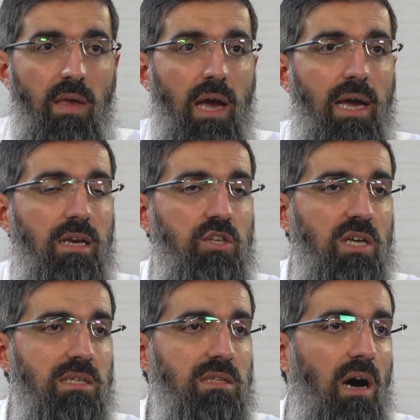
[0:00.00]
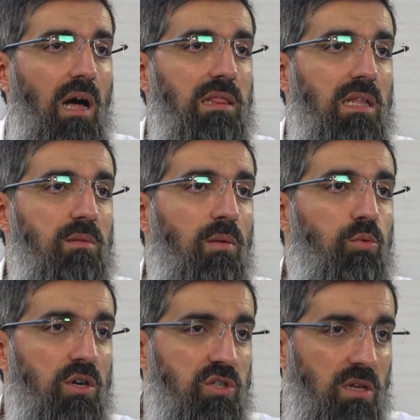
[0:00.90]
eğer içerisine aldatma
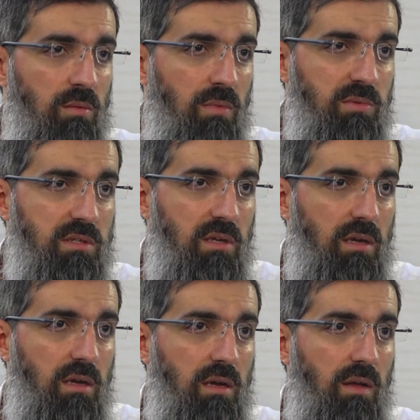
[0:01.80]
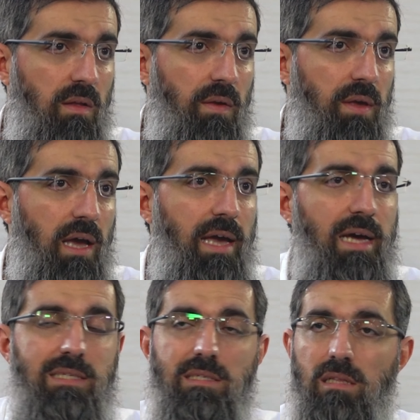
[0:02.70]
bulaştırılmamışsa,
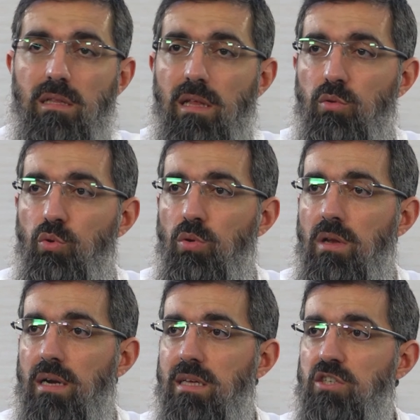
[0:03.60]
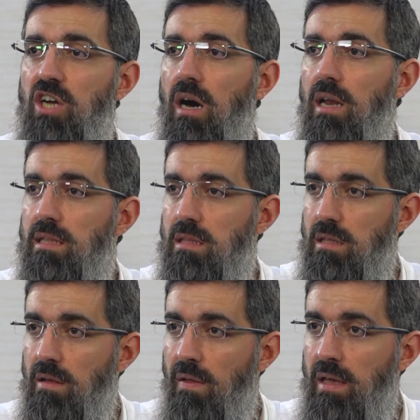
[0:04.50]
eğer satılan ürünlerde cehalet,
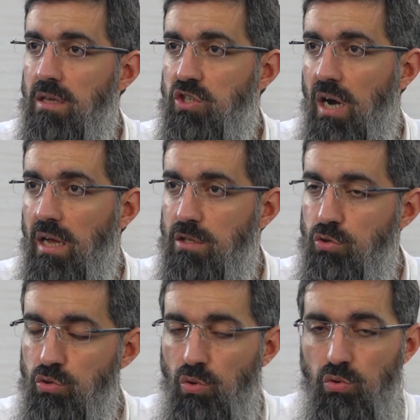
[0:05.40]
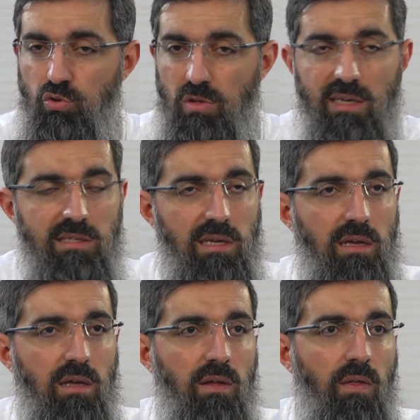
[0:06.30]
cehalet söz konusu değilse,
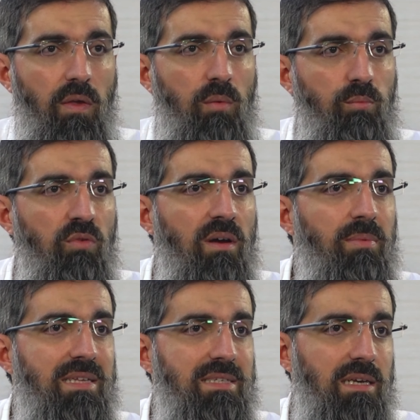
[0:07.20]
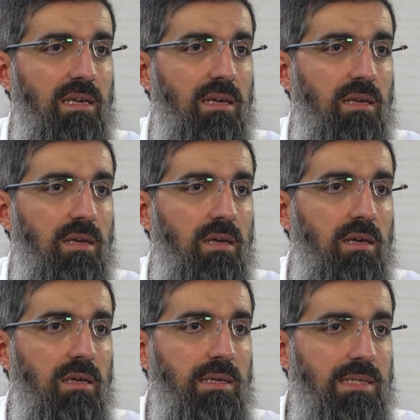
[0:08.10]
bu ve benzeri
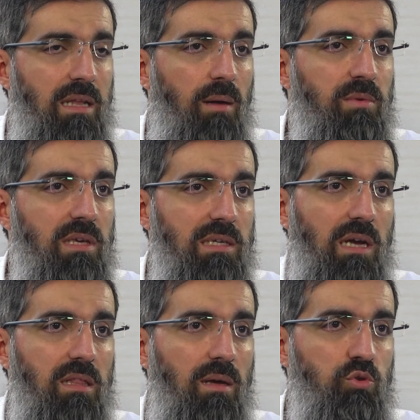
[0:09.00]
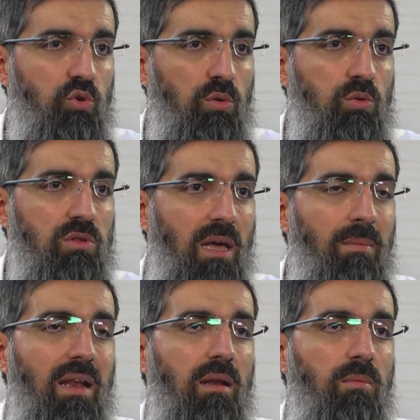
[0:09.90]
İslam'ın yasaklamış olduğu
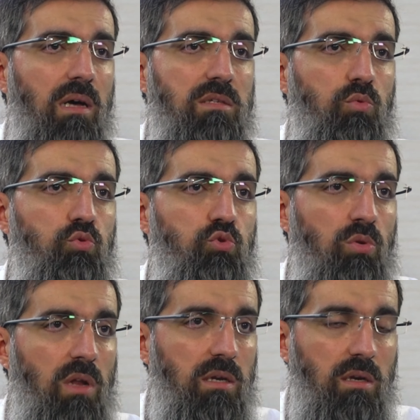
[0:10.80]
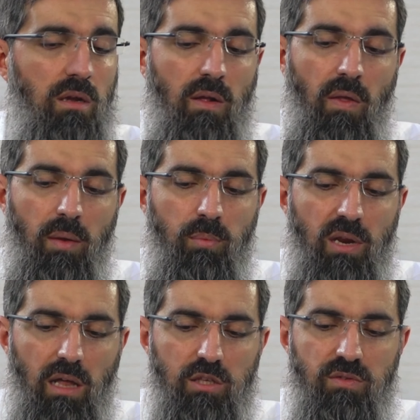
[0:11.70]
temel bazı unsurlar bir
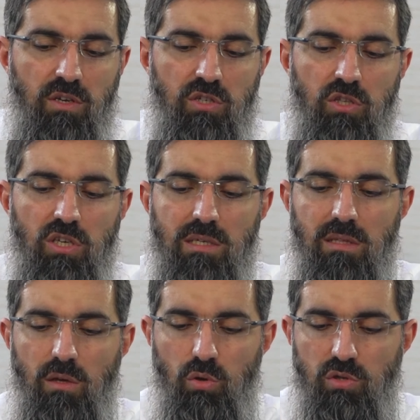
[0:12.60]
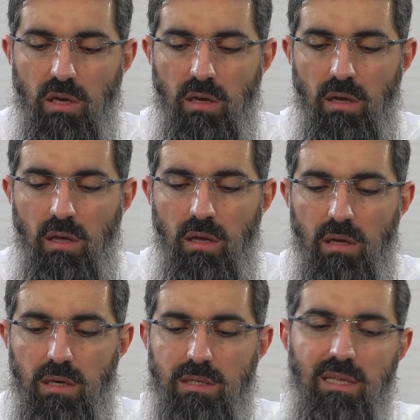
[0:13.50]
alışverişin içerisinde yoksa,
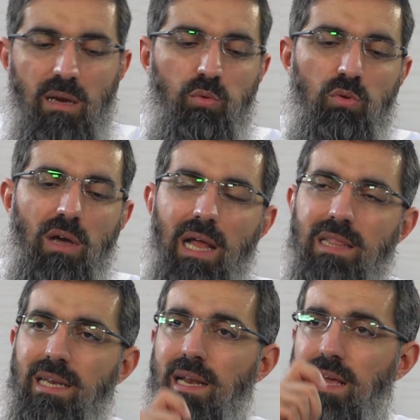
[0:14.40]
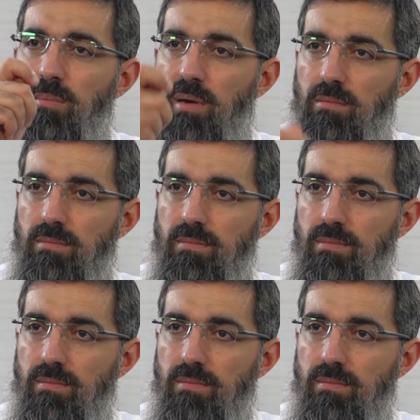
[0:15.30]
ister bunu elden ele yapalım,